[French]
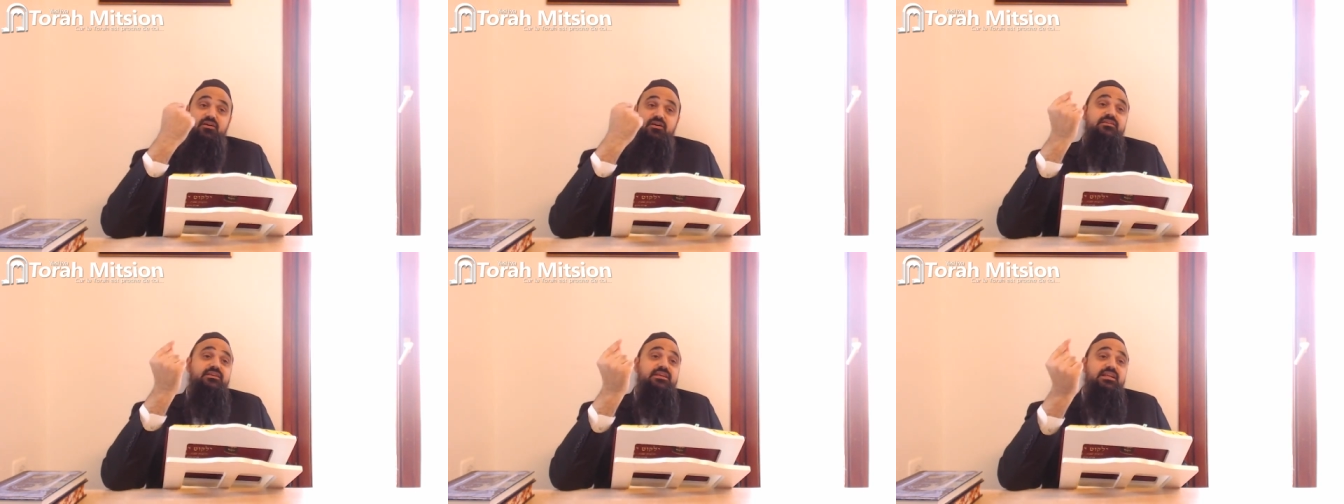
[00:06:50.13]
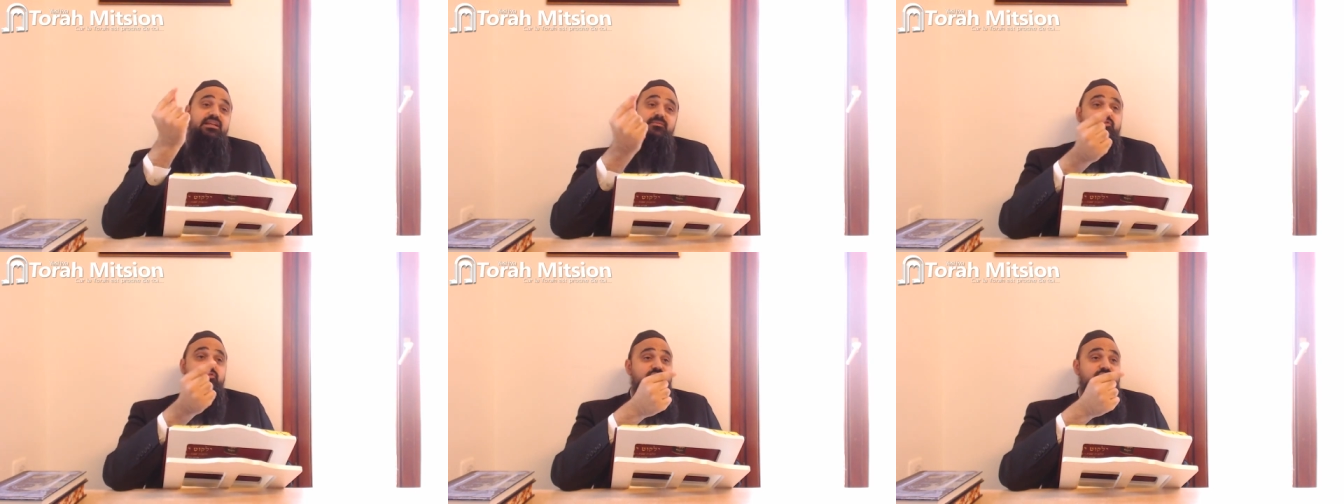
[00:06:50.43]
quand
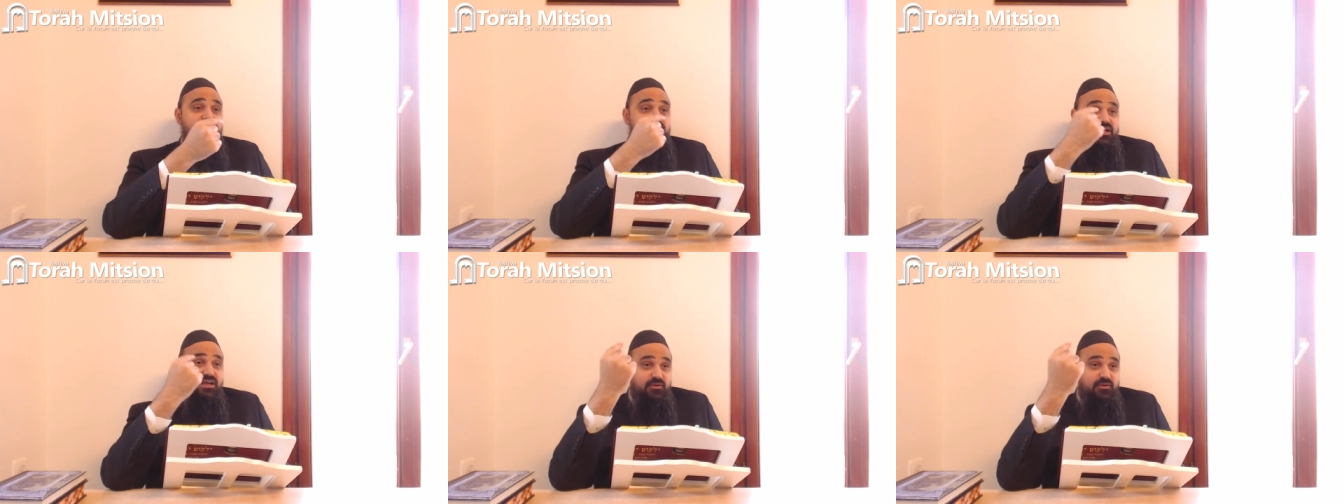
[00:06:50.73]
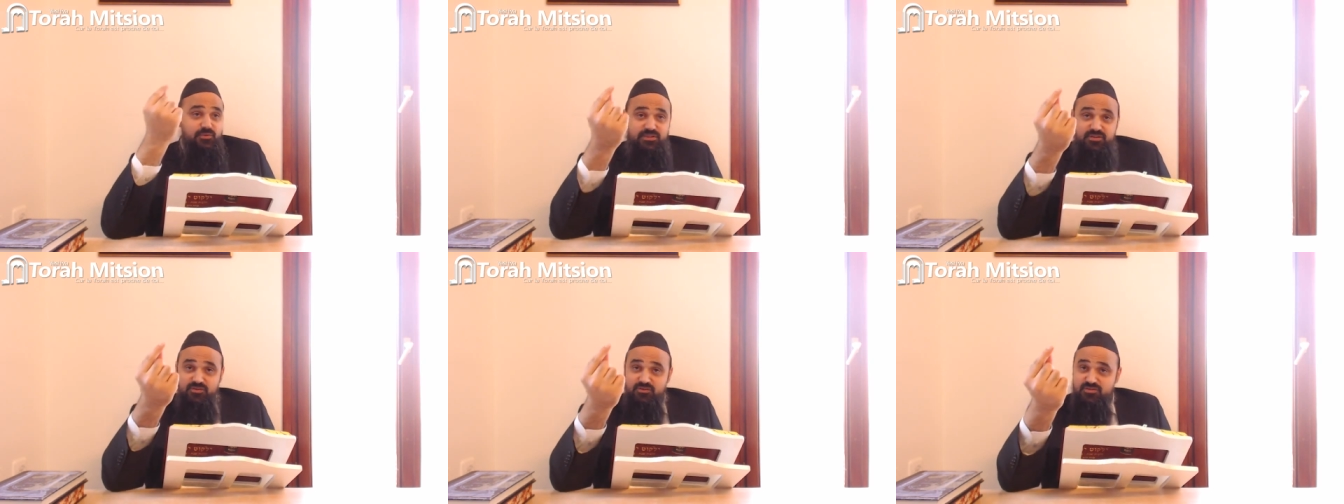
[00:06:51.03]
qu'il a mangé une
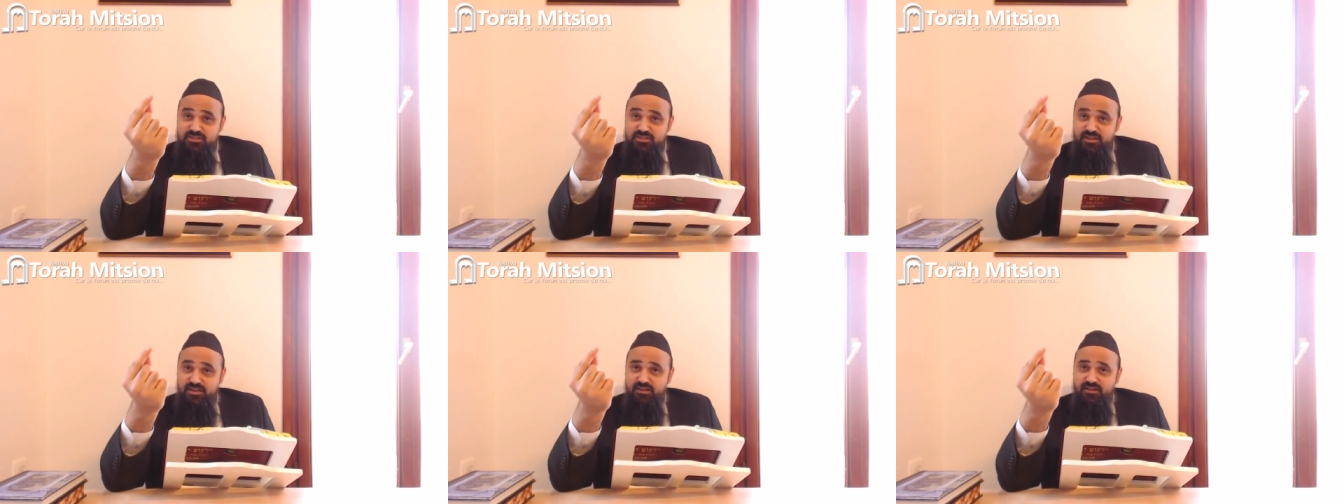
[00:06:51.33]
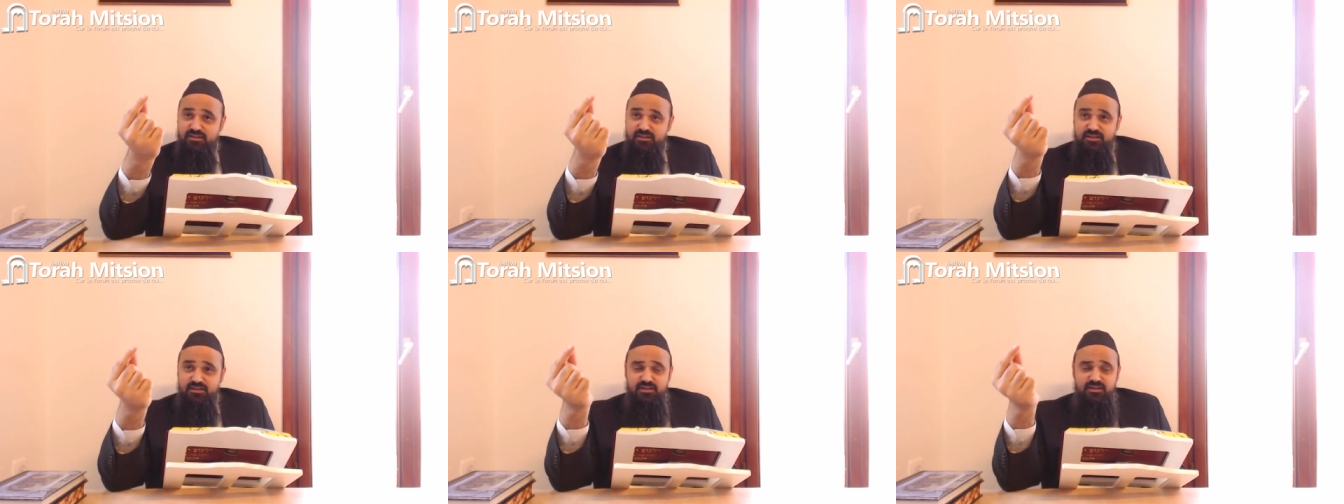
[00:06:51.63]
cacahuète
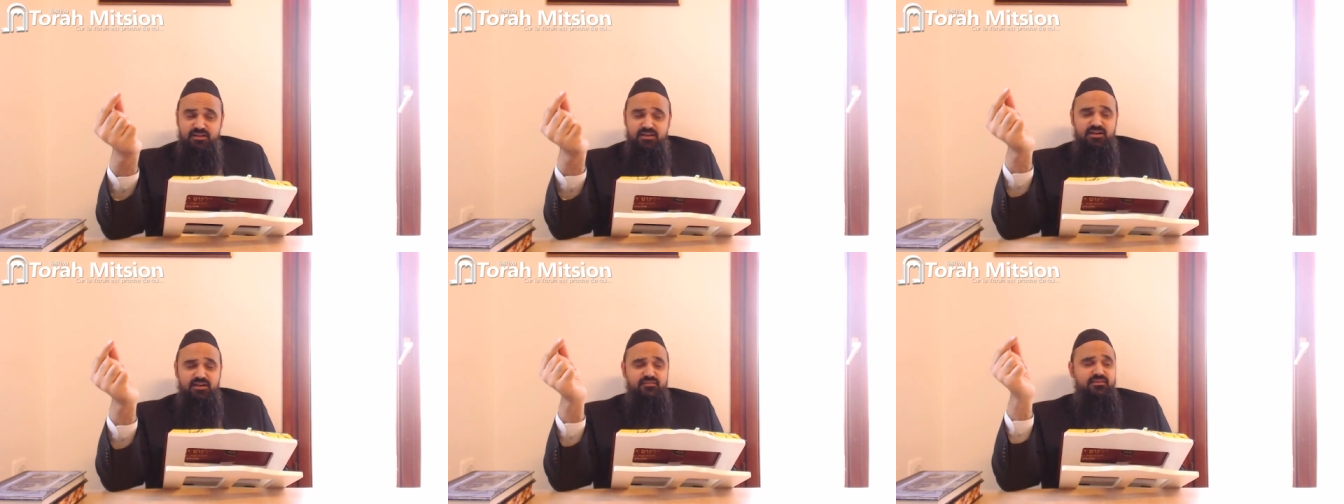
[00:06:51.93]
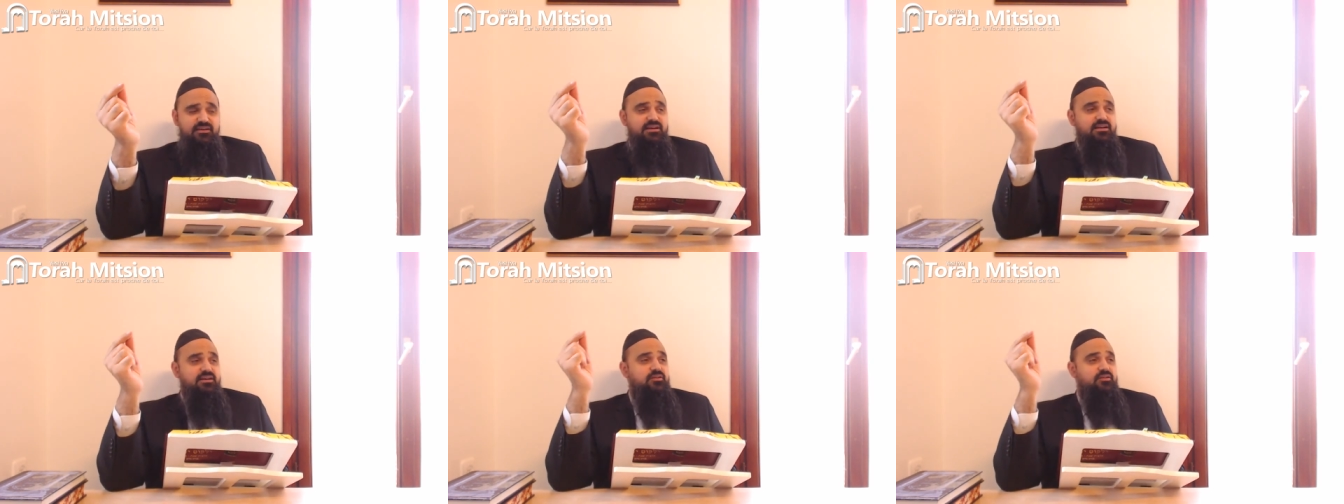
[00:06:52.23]
entière,
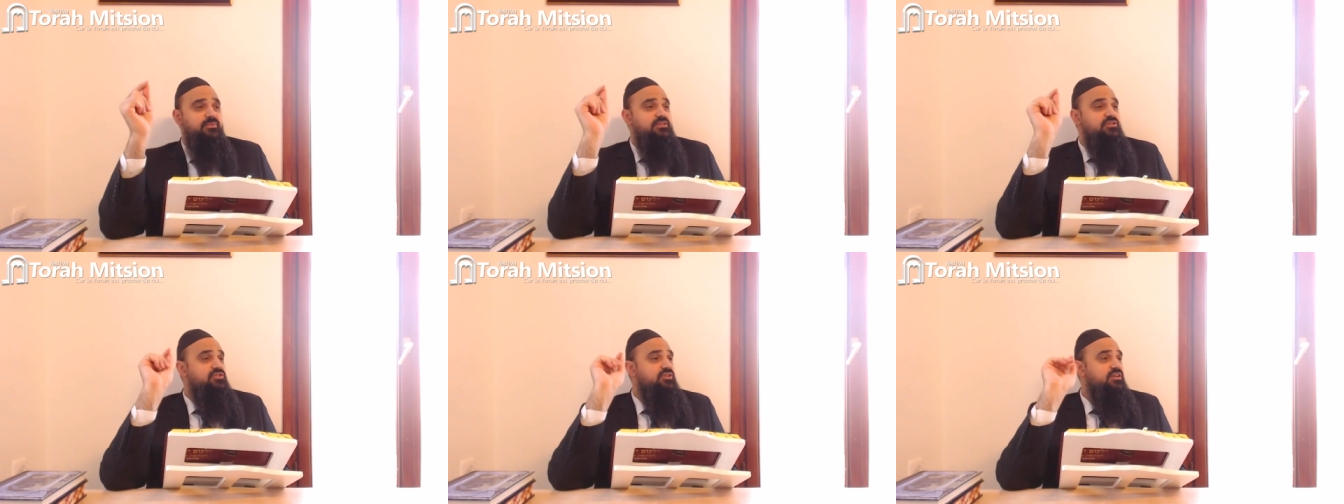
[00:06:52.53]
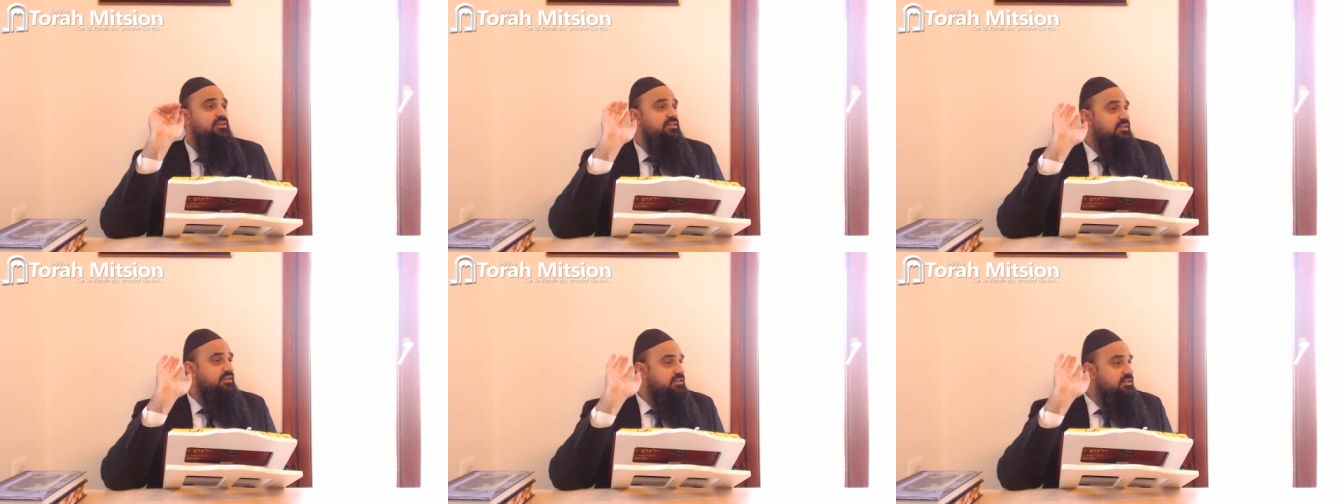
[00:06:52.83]
le Ben
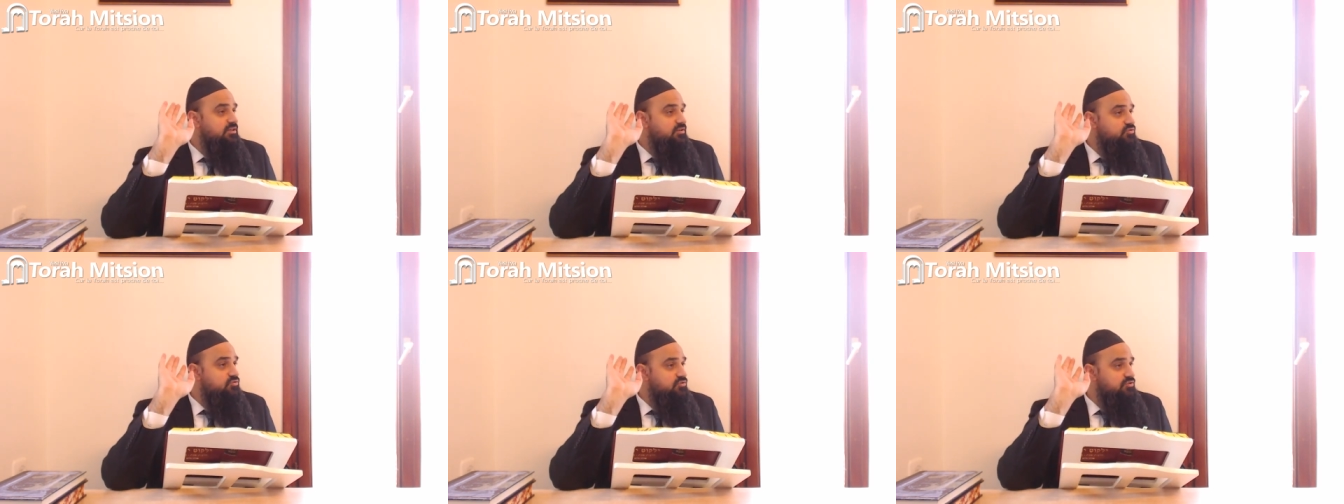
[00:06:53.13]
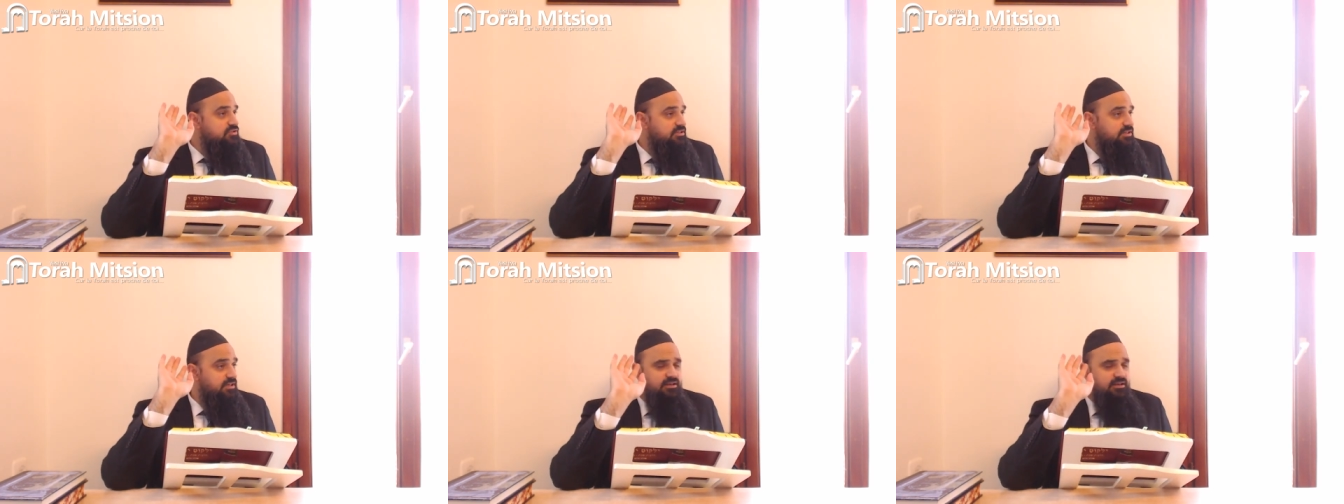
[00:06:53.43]
il écrit que
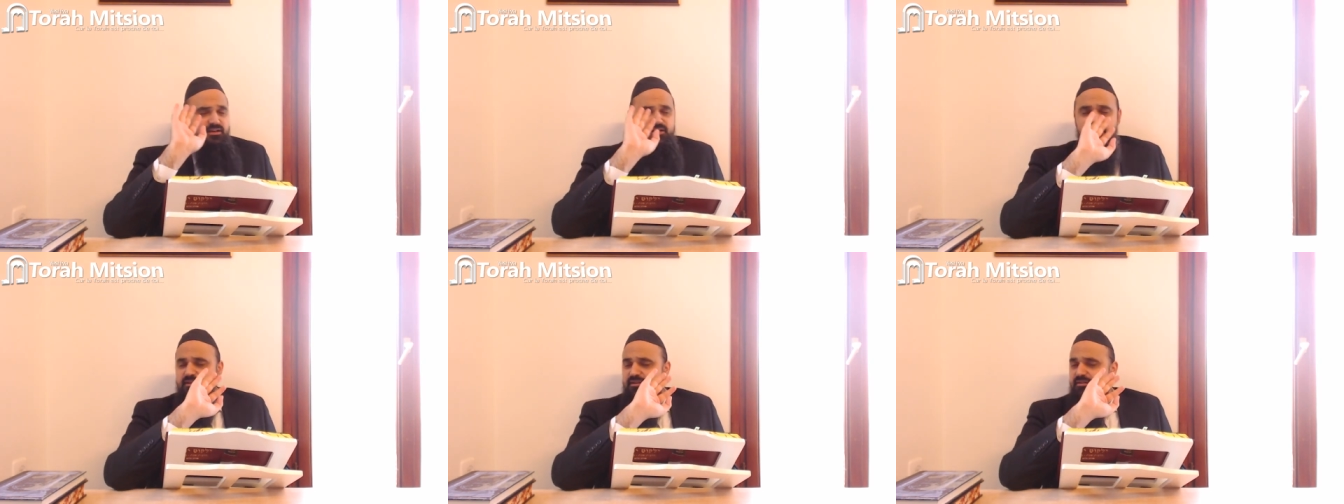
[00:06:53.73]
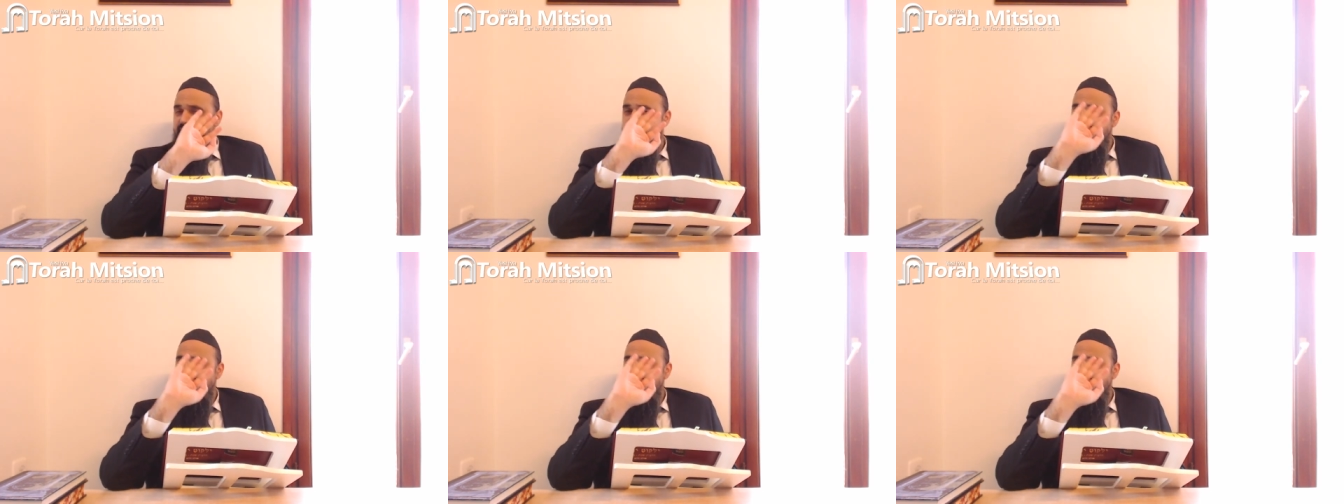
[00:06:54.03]
sur ça,